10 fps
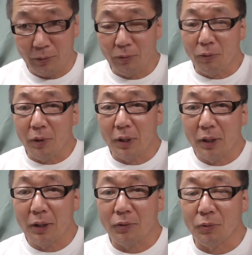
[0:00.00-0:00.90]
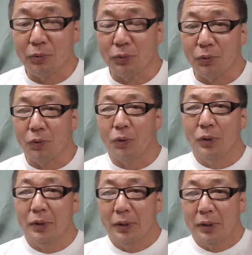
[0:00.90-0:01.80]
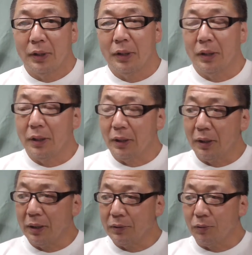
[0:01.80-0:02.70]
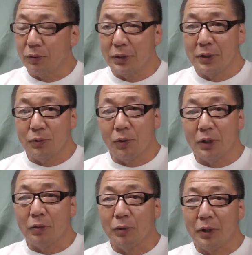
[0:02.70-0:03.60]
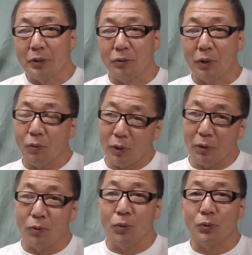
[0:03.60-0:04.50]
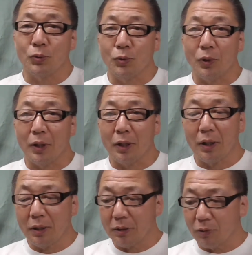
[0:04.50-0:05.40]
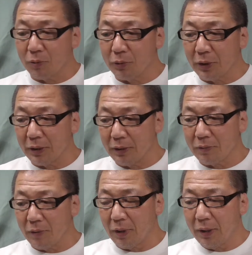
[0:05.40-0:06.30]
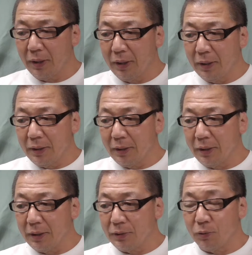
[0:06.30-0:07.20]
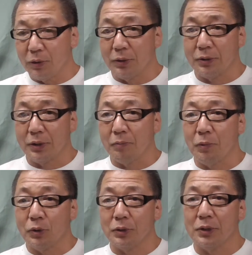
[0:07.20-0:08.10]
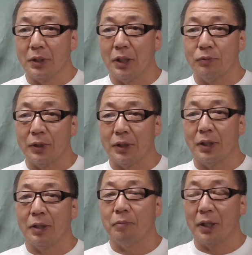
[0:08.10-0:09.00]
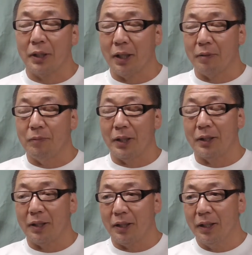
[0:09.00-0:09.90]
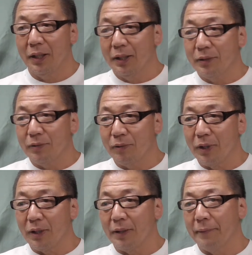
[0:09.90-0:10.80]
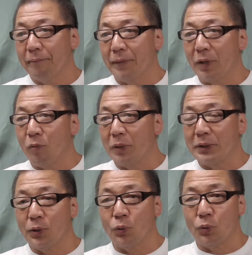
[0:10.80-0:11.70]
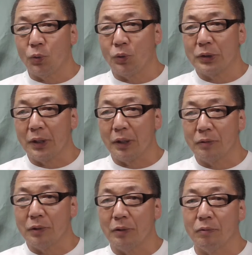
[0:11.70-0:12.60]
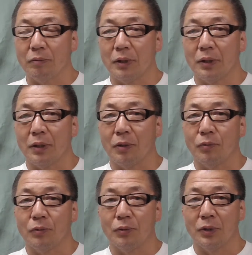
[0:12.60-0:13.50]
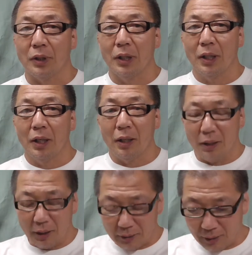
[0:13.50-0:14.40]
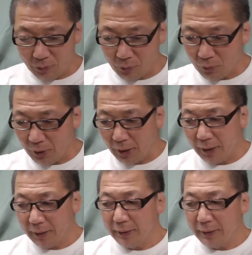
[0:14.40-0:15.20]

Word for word: とんのかなと思うと、えー、その技師の方も、いや、そらこらご苦労だなと思ったんですわ。えー、一人につき、もし違うネタで毎回毎回、そんな、和ませようとしてくれとるんだったら本当にありがたいことで